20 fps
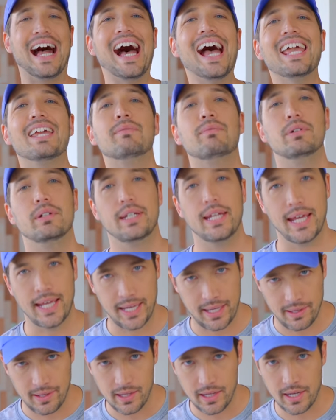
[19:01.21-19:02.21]
ライブ
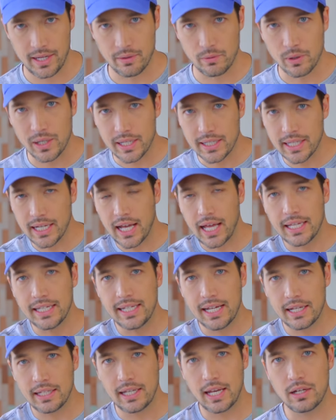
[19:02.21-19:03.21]
で、あれお金が
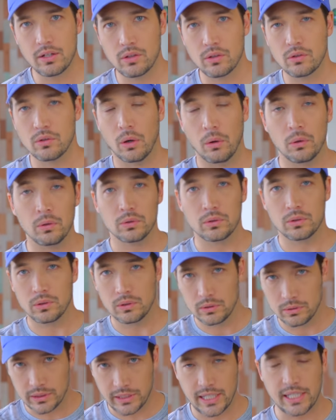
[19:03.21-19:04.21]
入れてる
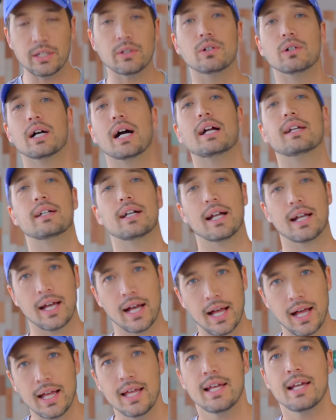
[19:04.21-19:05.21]
機能があるか
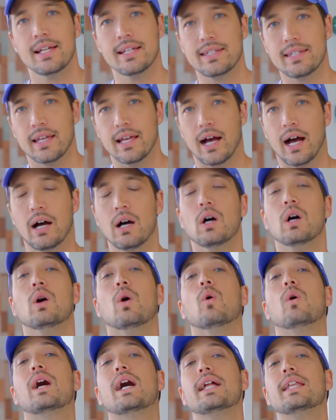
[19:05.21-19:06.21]
ら、
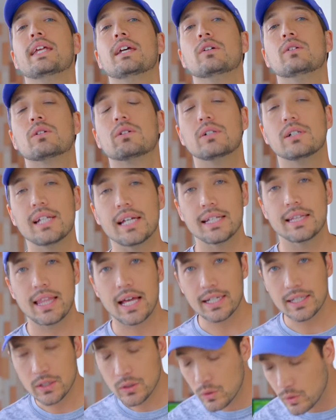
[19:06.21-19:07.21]
お金をくれ
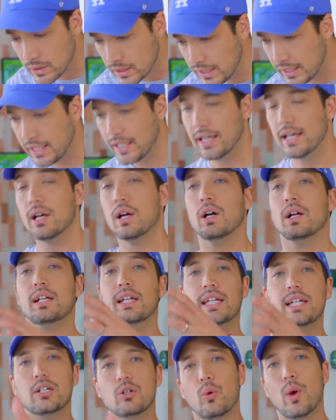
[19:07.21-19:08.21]
た人に
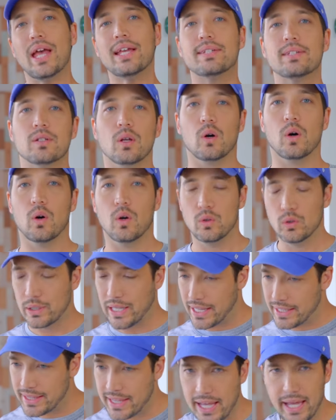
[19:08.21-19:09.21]
リクエストを
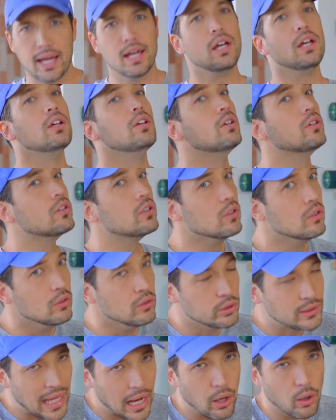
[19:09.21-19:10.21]
受けて
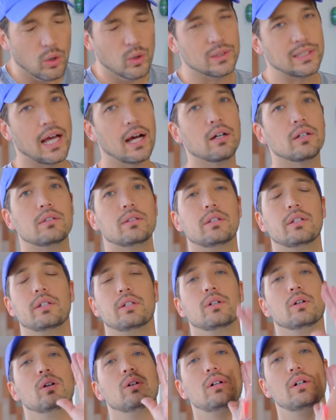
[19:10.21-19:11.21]
歌を歌うって
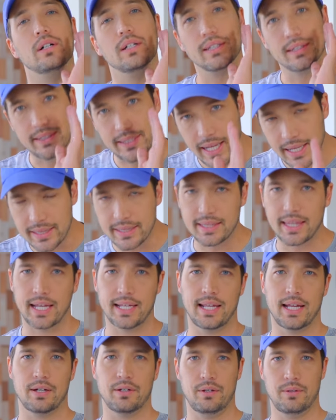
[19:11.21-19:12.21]
いうのを絶
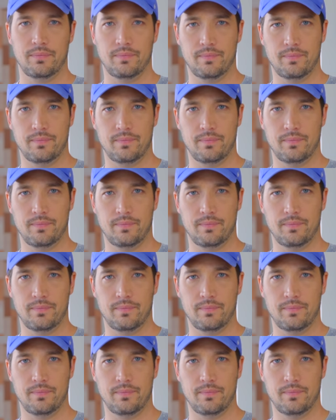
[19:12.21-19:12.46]
対やる、